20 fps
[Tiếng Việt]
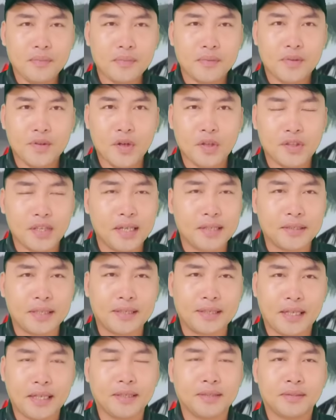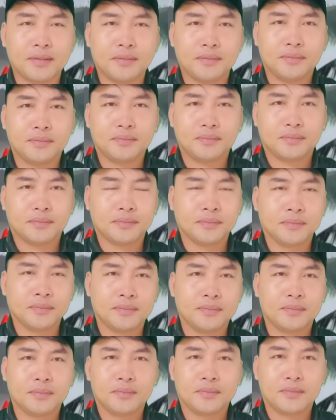cho thuê tiền đất ừ,
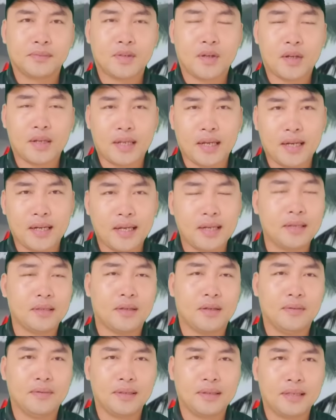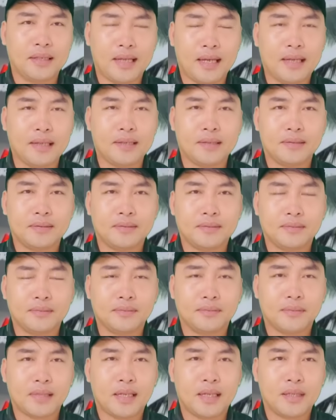cho thuê đất đối với người khác
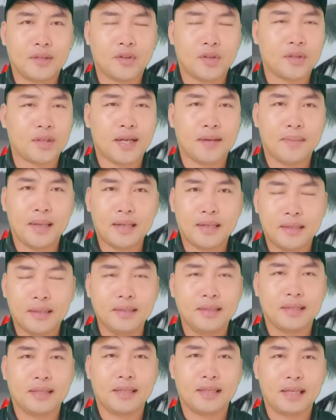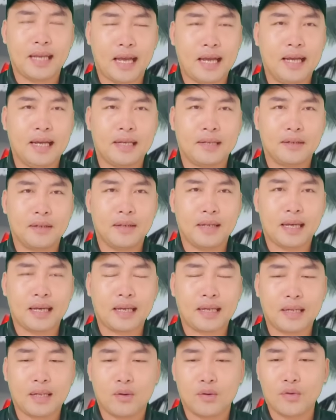Ừ, hay là cho thuê bất cứ cái gì cả đó là
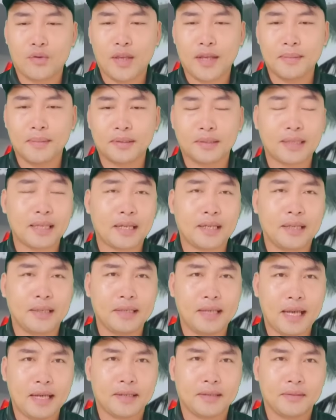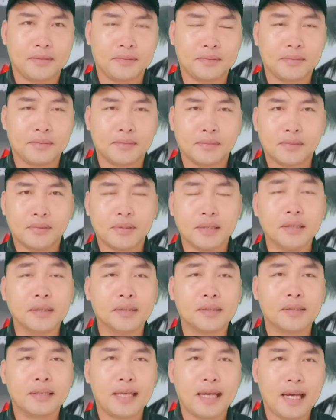cái câu chuyện mà người ta kinh doanh
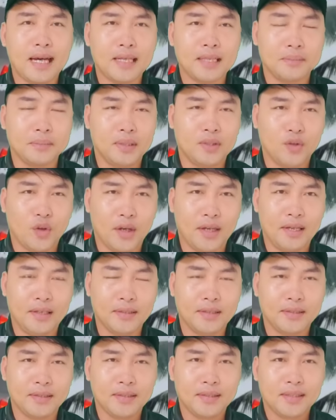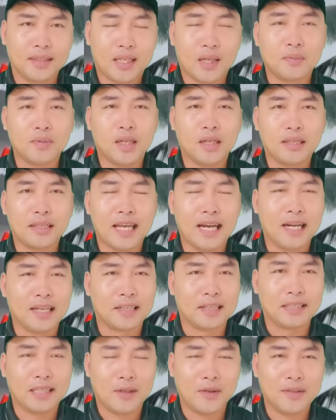được giá thì mình thuê không được giá
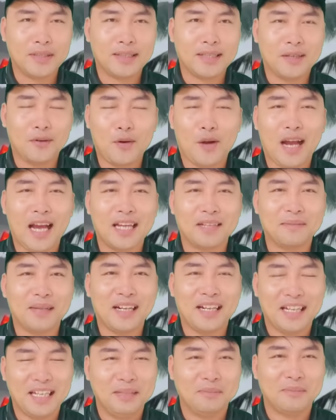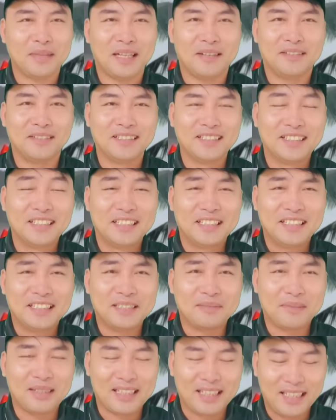thì thôi đâu có ai bắt ép đâu
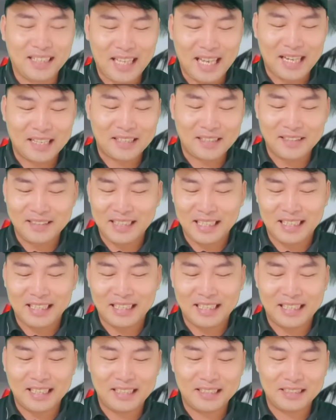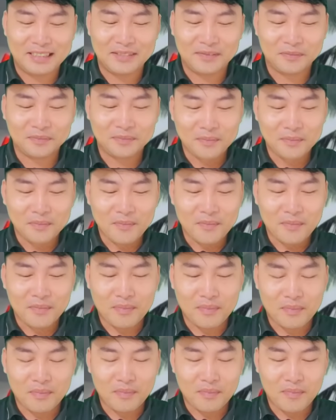nhưng mà đinh lan có nói rằng là
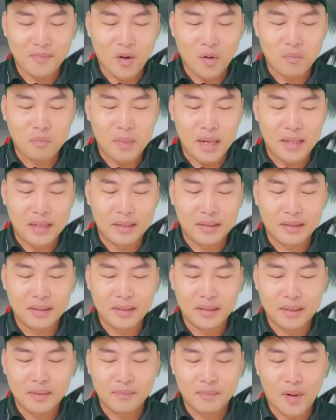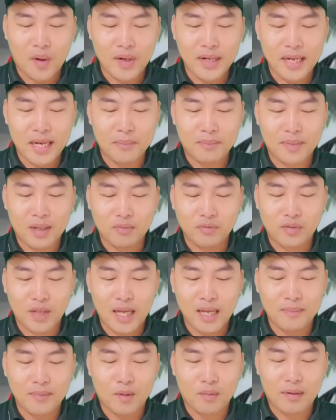ừ, một mình mỗi năm đóng
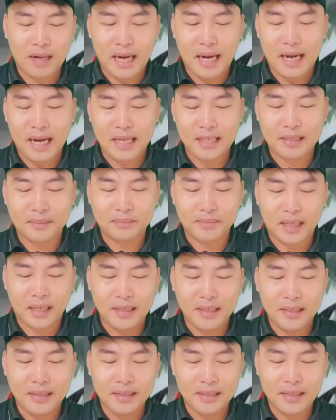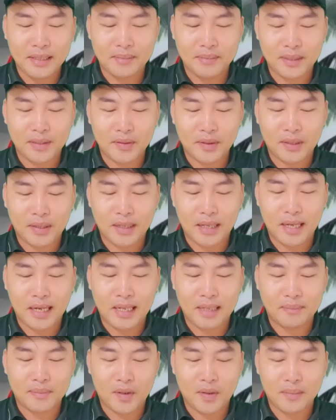thuế 1.200 tỷ nhưng mà cho
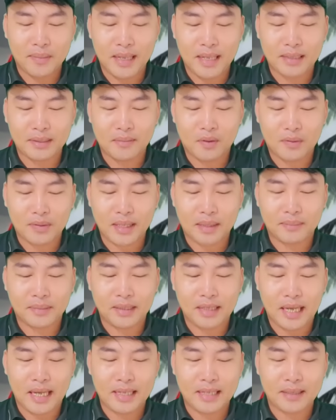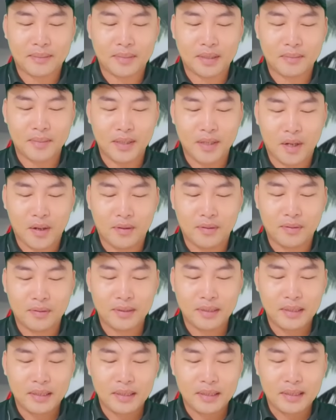thuê là mỗi mét 100 đến 250 đô
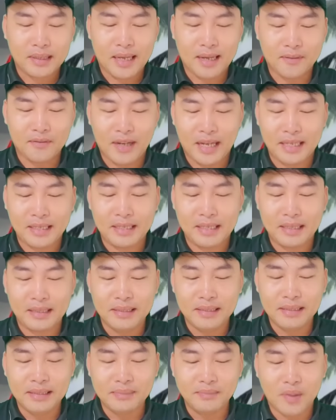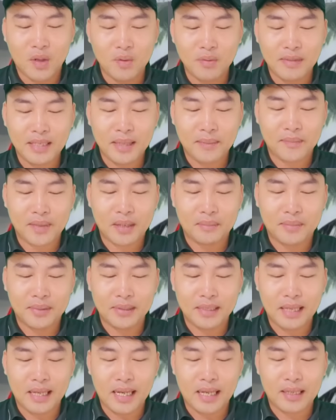đã vậy giữ
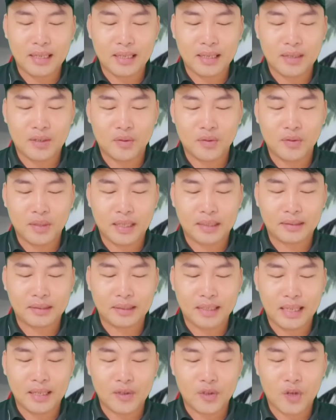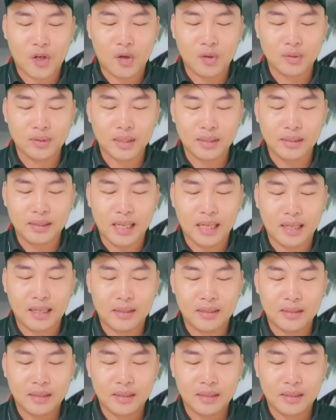450 ha đất khu du lịch là chỗ tư nhân